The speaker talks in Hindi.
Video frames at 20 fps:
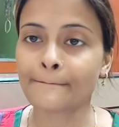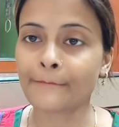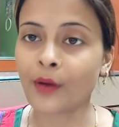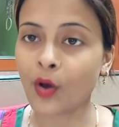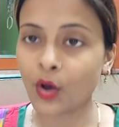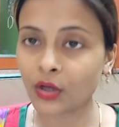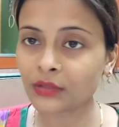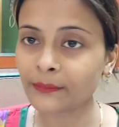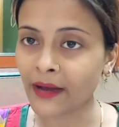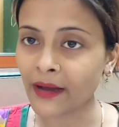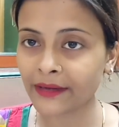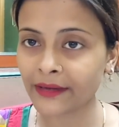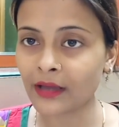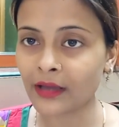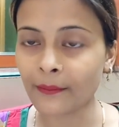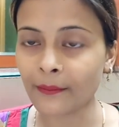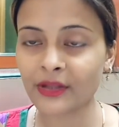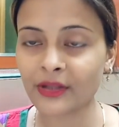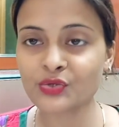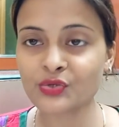बहुत भारी
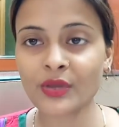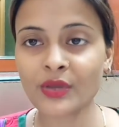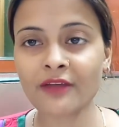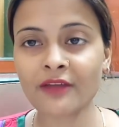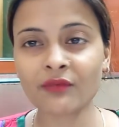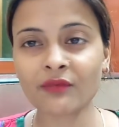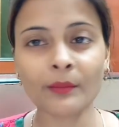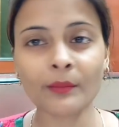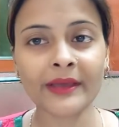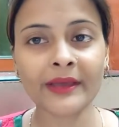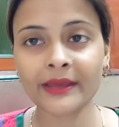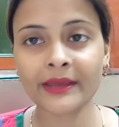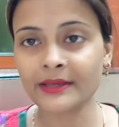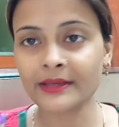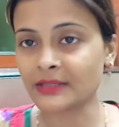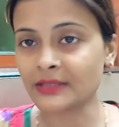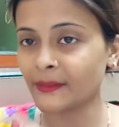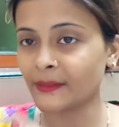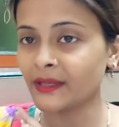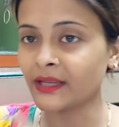कपड़े जो हैं वो मैं
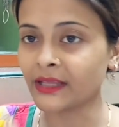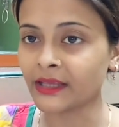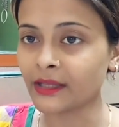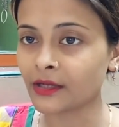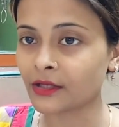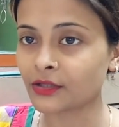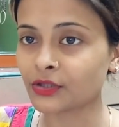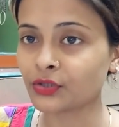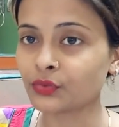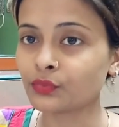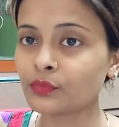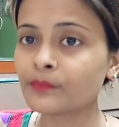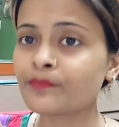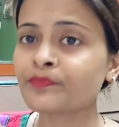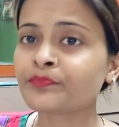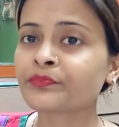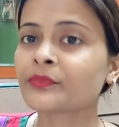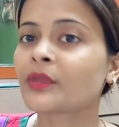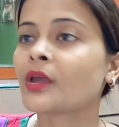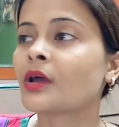इसमें नहीं रखती हूँ
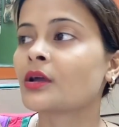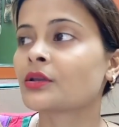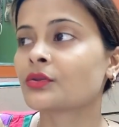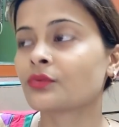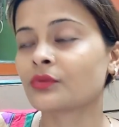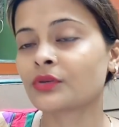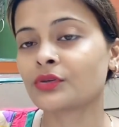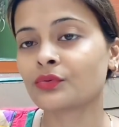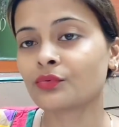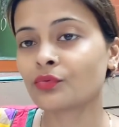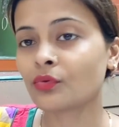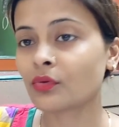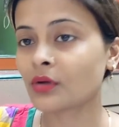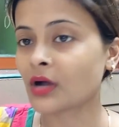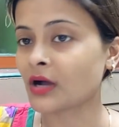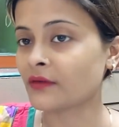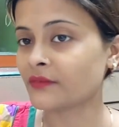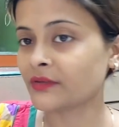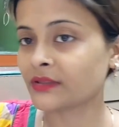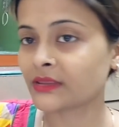क्योंकि यू नो
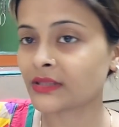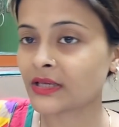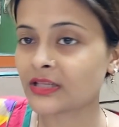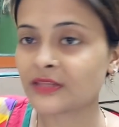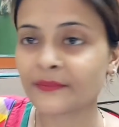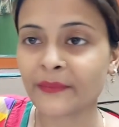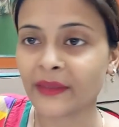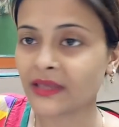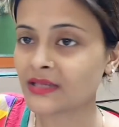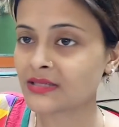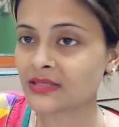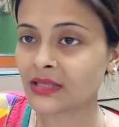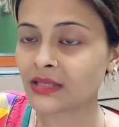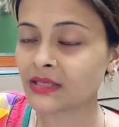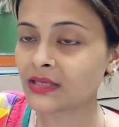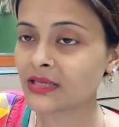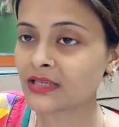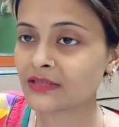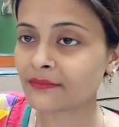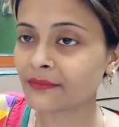काफ़ी इतना स्पेस नहीं
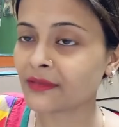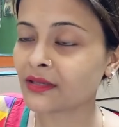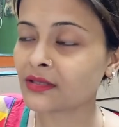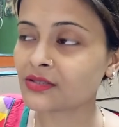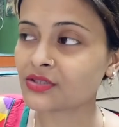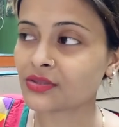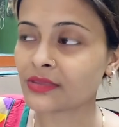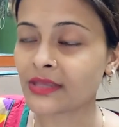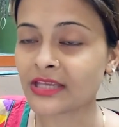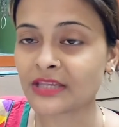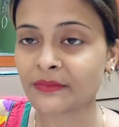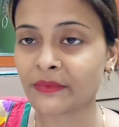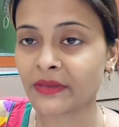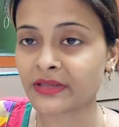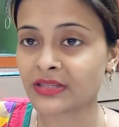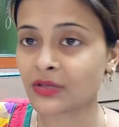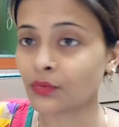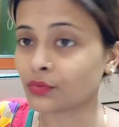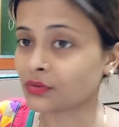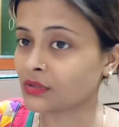है इसमें जितना
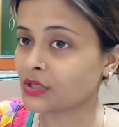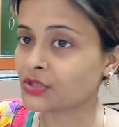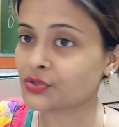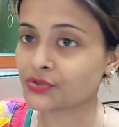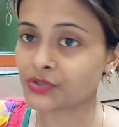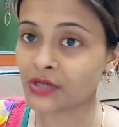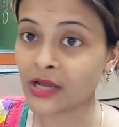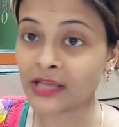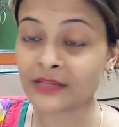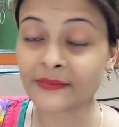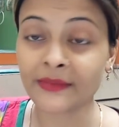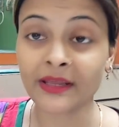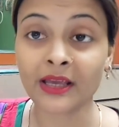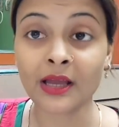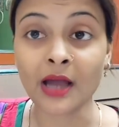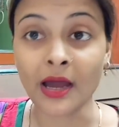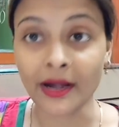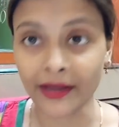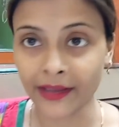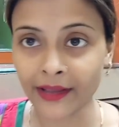स्पेस है उतना यूटिलाइज
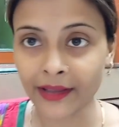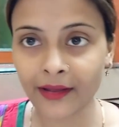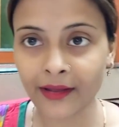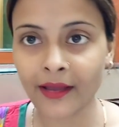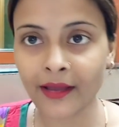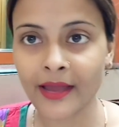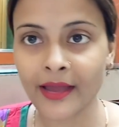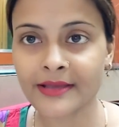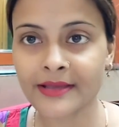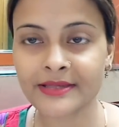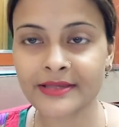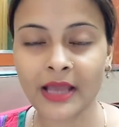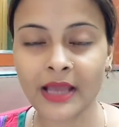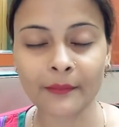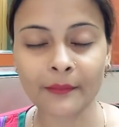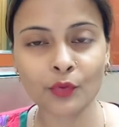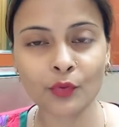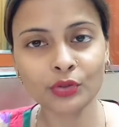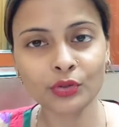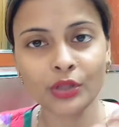मैंने करके रखा है इसे
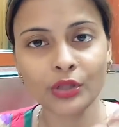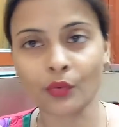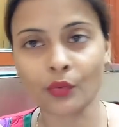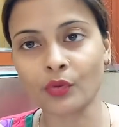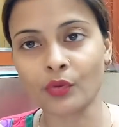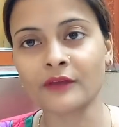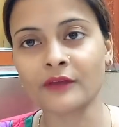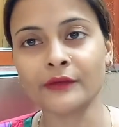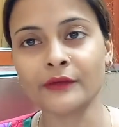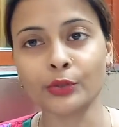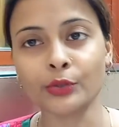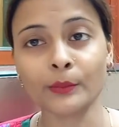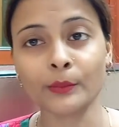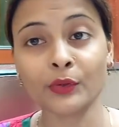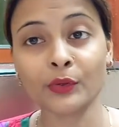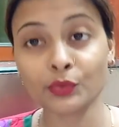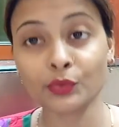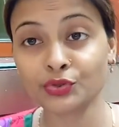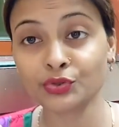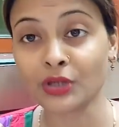आप खुद देखोगे वीडियो में
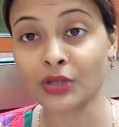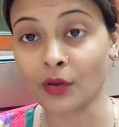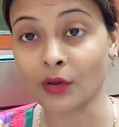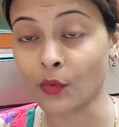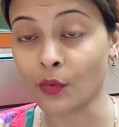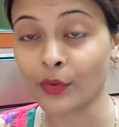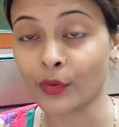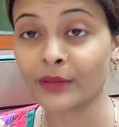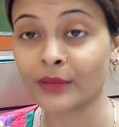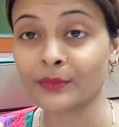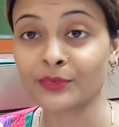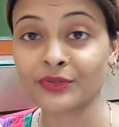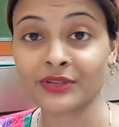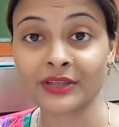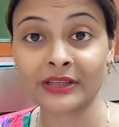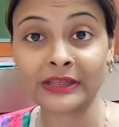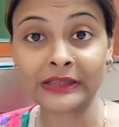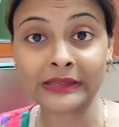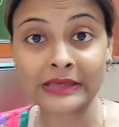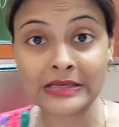खुद जब कहोगे मुझसे
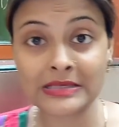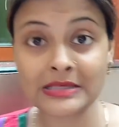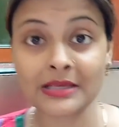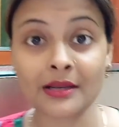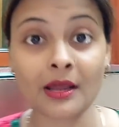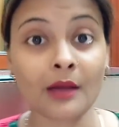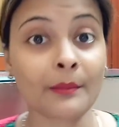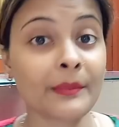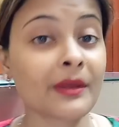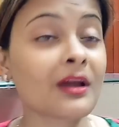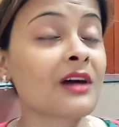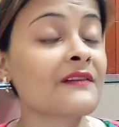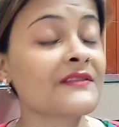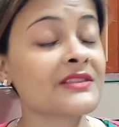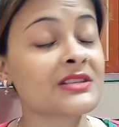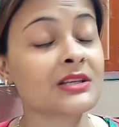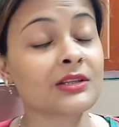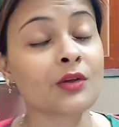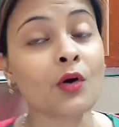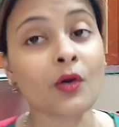कि ये सीन आपने काफ़ी
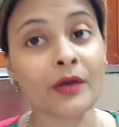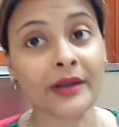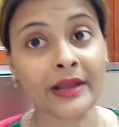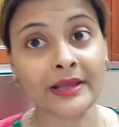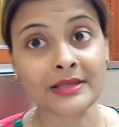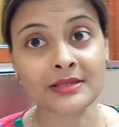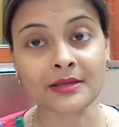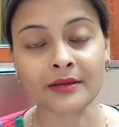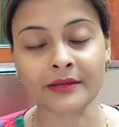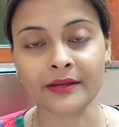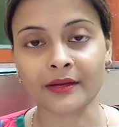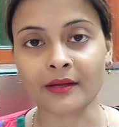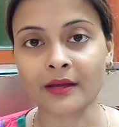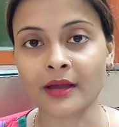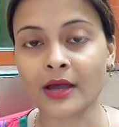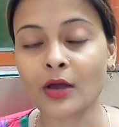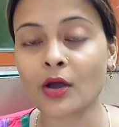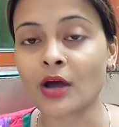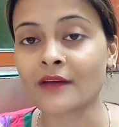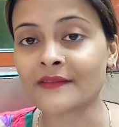ज़्यादा ऑर्गेनाइज करके
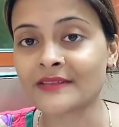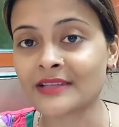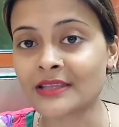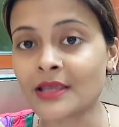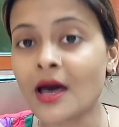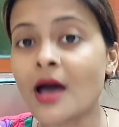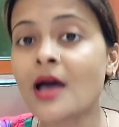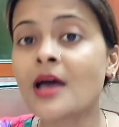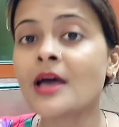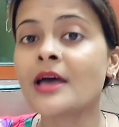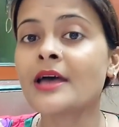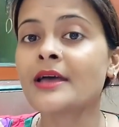रखा है काफ़ी ज़्यादा